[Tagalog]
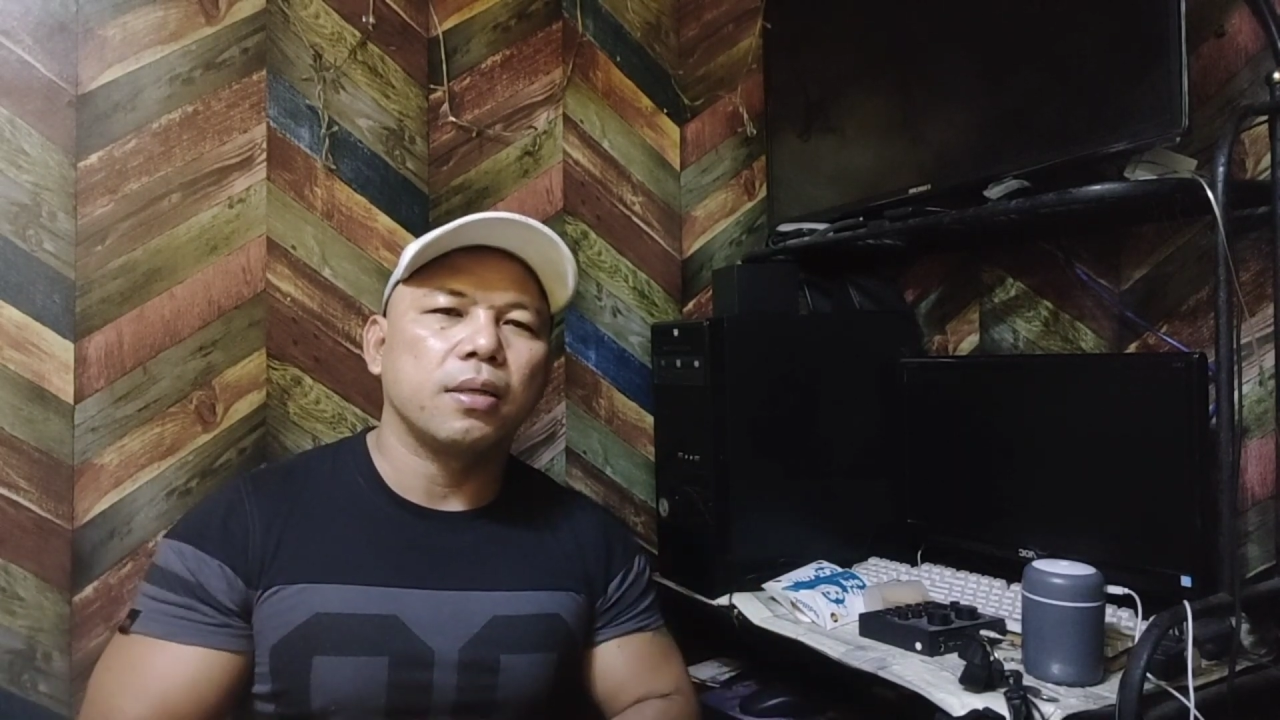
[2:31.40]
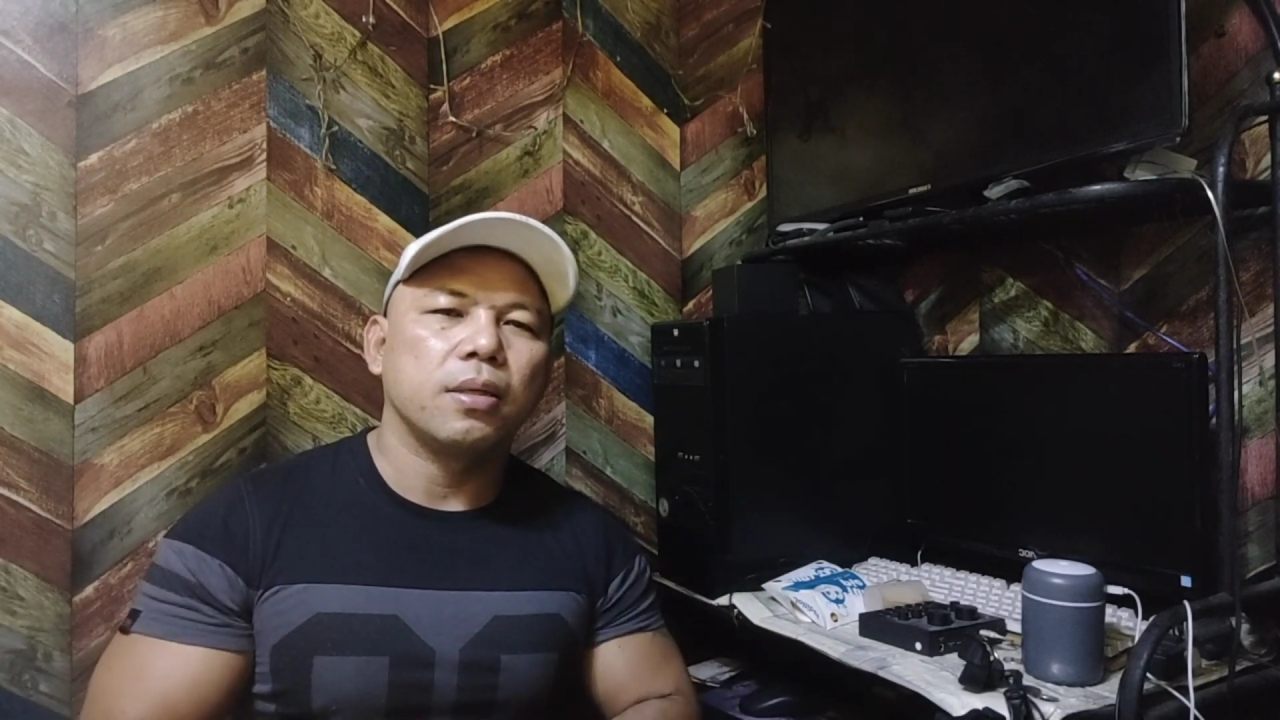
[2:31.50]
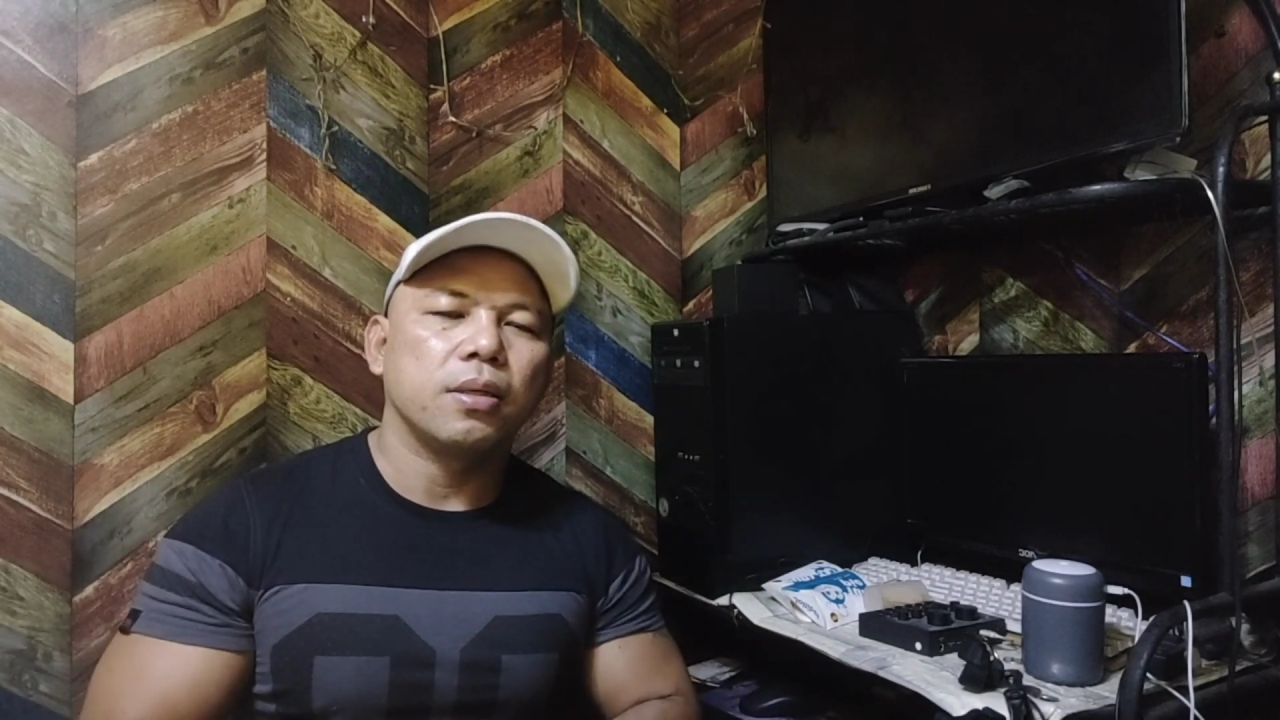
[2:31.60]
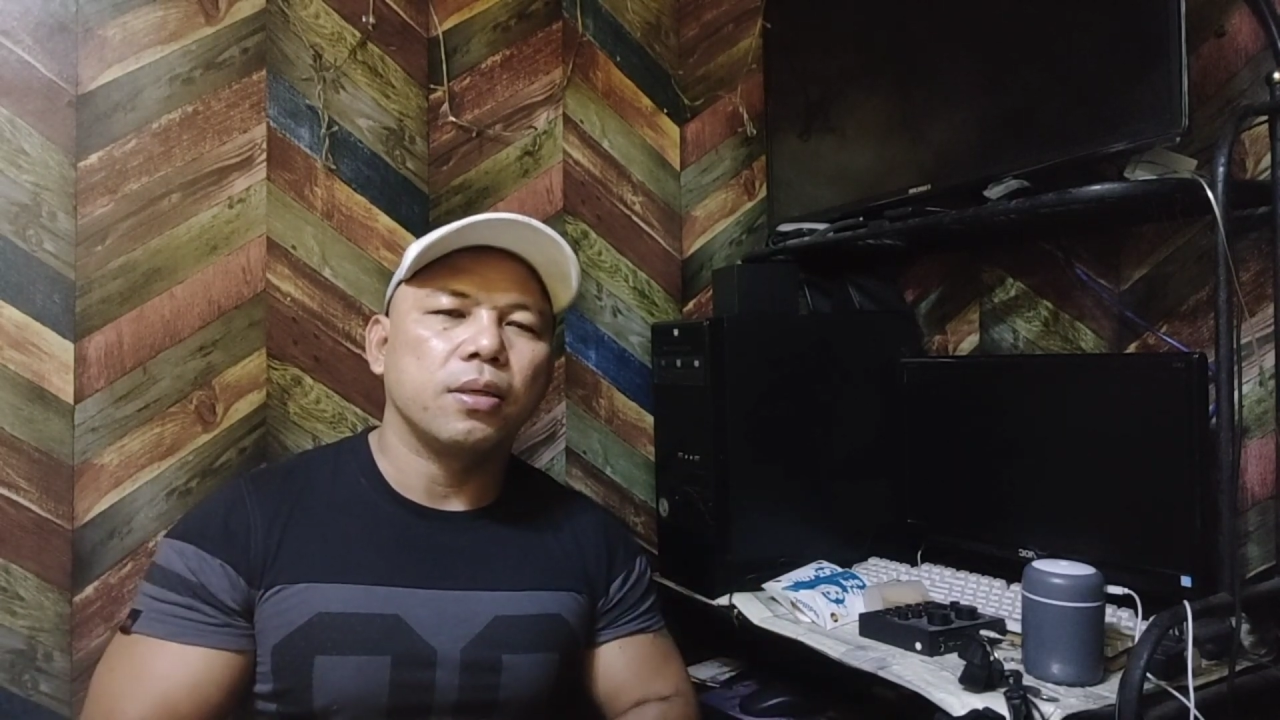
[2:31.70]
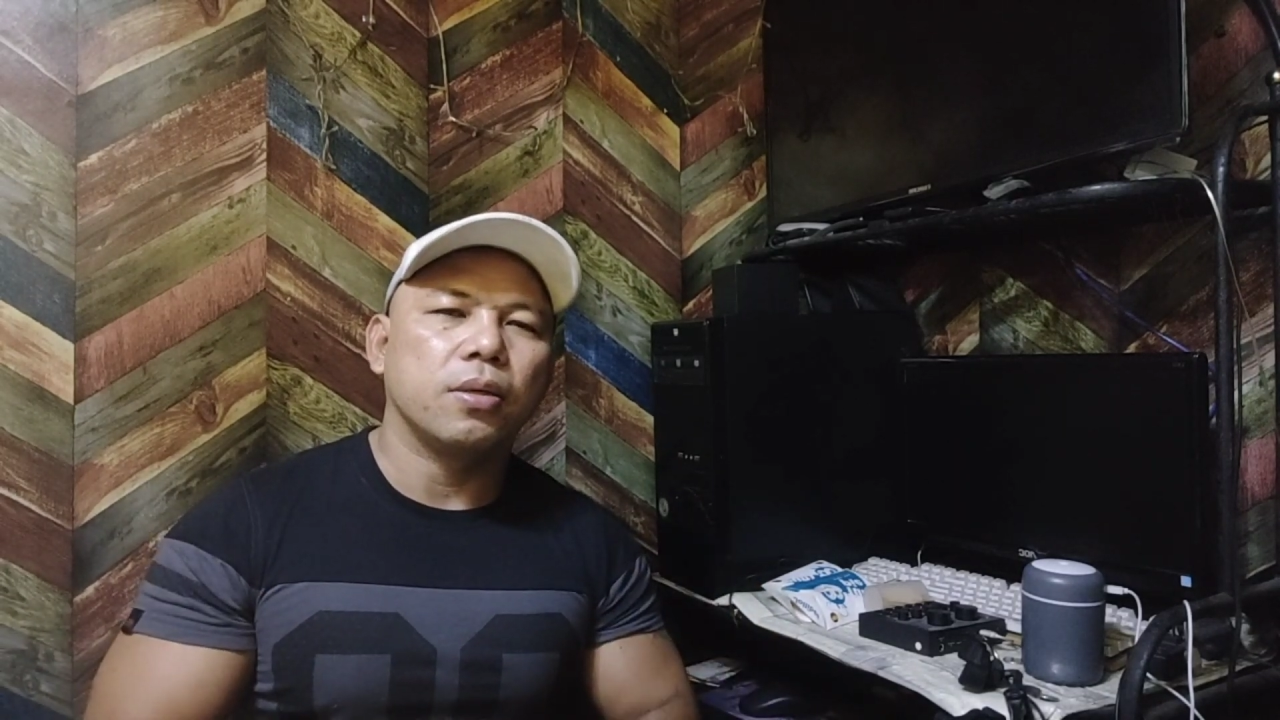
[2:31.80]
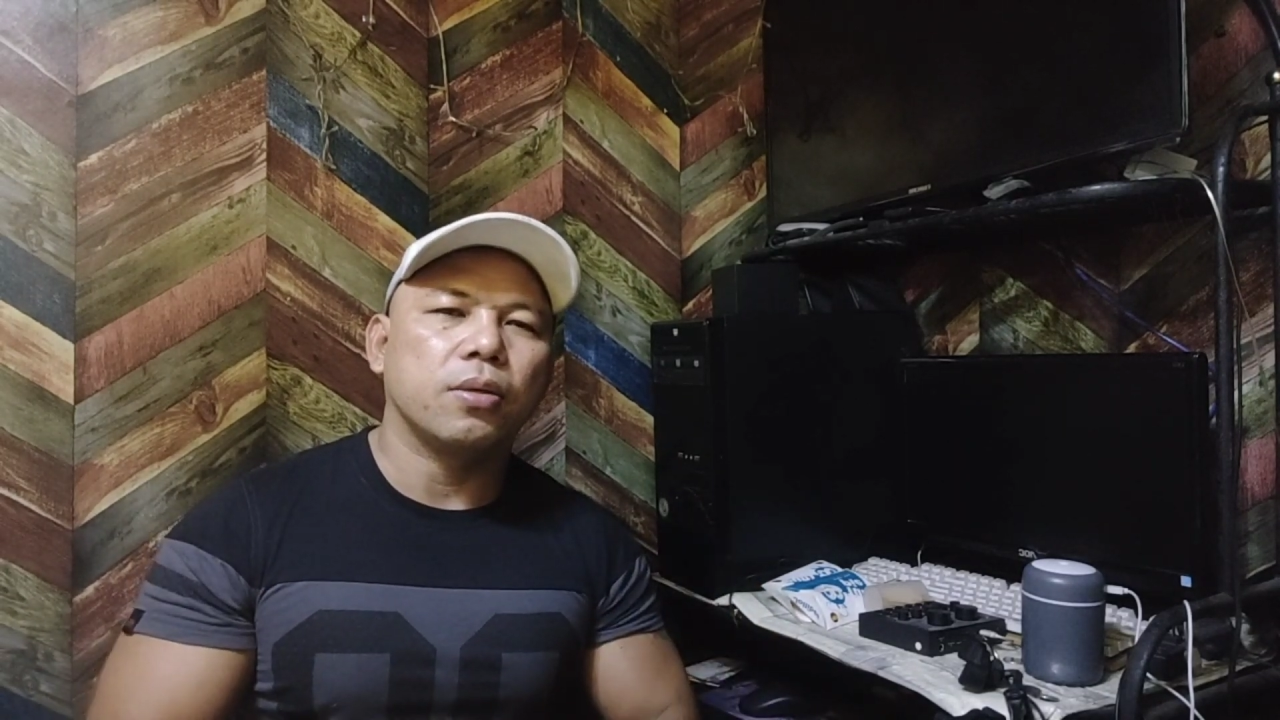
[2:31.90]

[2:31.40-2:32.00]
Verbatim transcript: Yun,